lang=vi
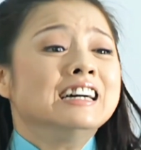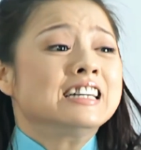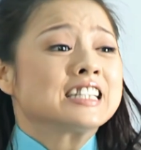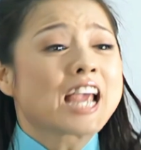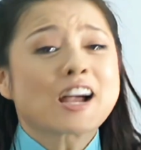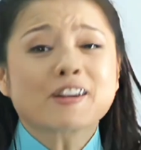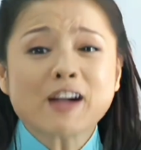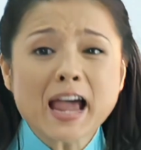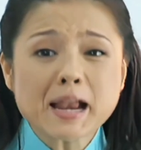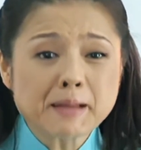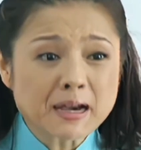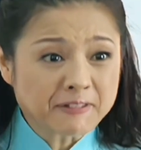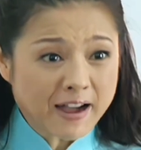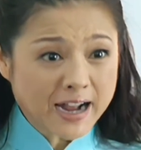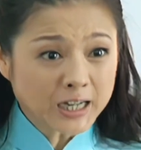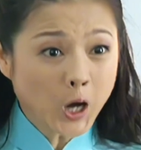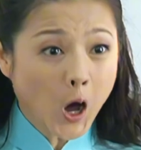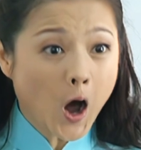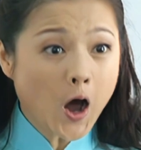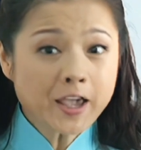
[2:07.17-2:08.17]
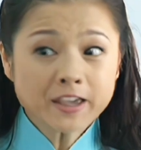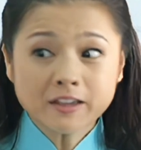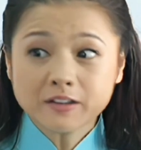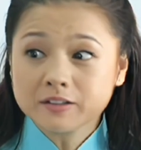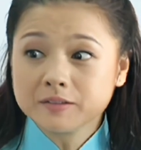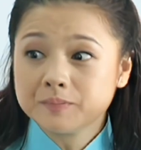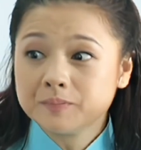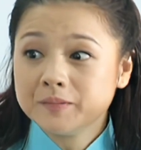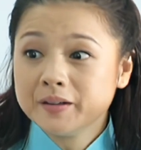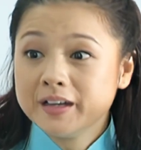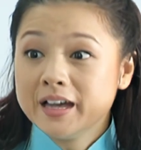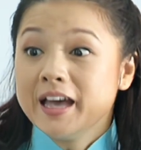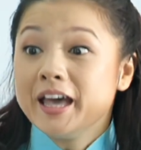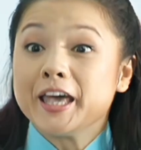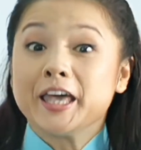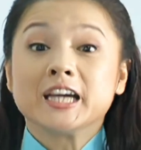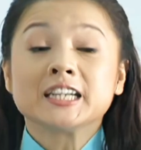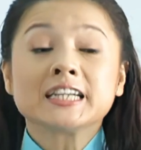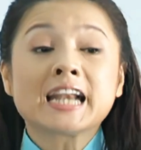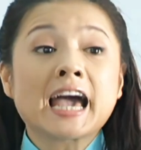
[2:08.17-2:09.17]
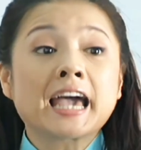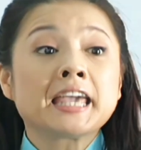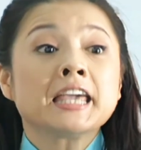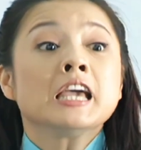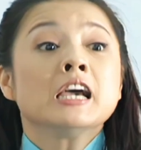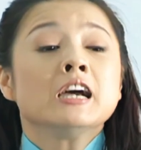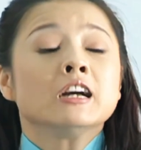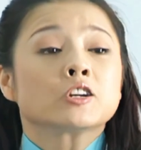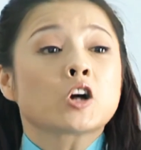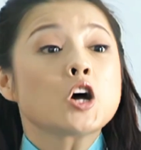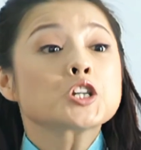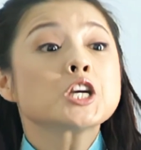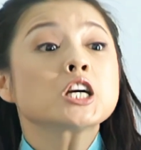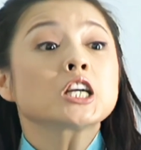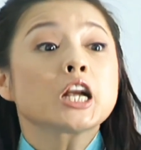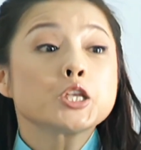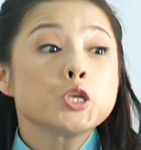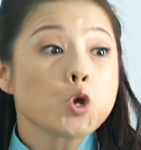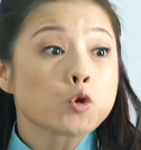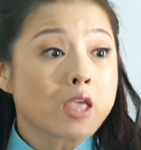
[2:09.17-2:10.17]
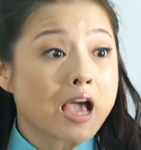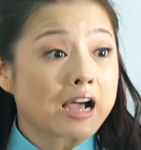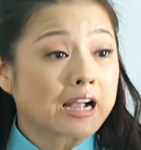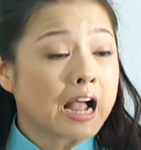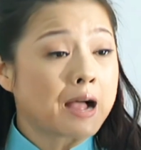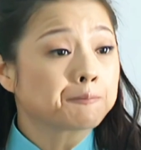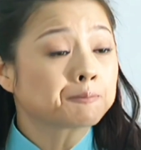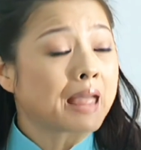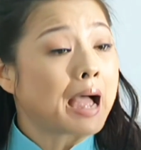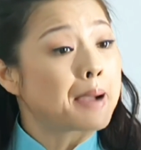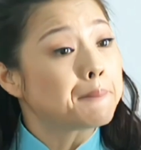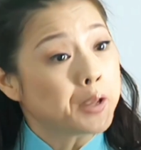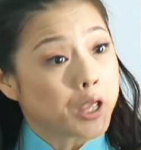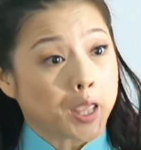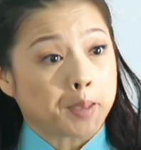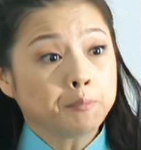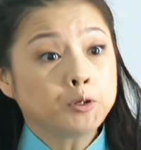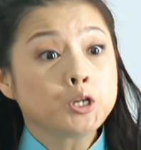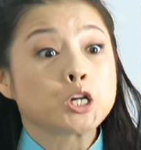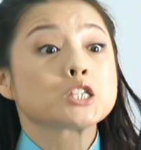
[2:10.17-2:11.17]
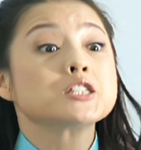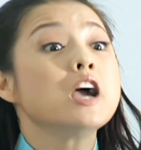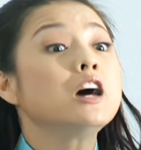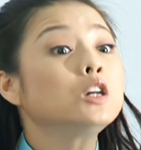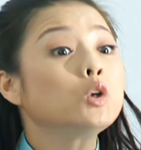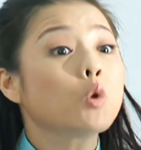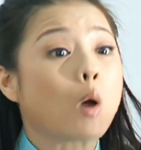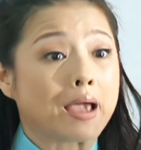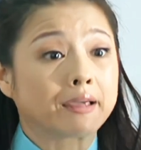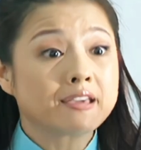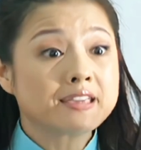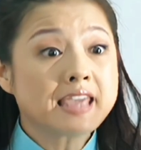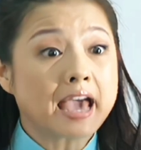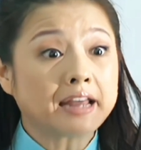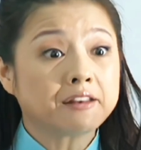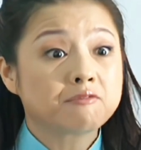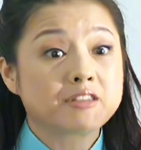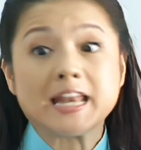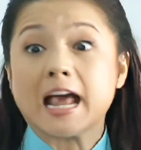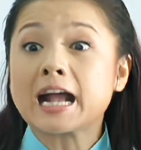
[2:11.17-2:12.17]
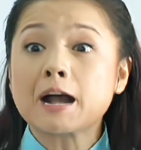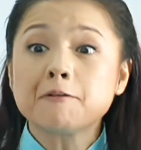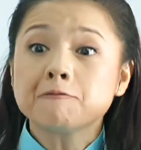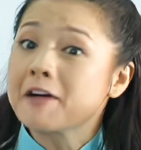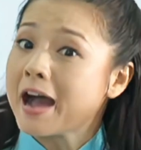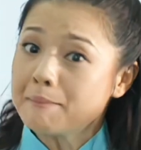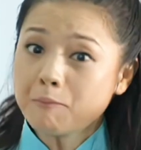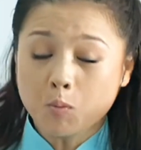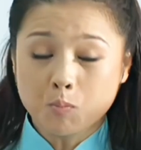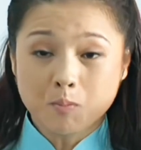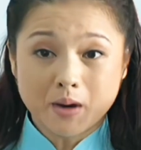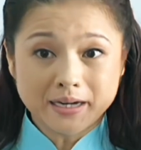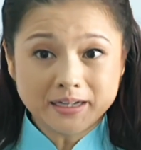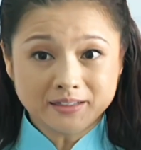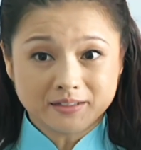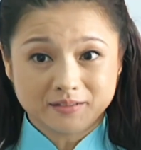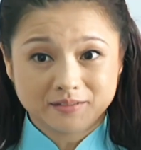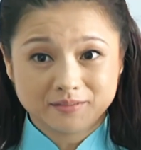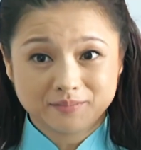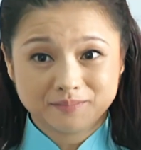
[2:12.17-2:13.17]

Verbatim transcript: sao các em lại phản đối? Trên đời này có rất nhiều nhà thám hiểm đã được nhân loại ghi danh vì đã khám phá một mình.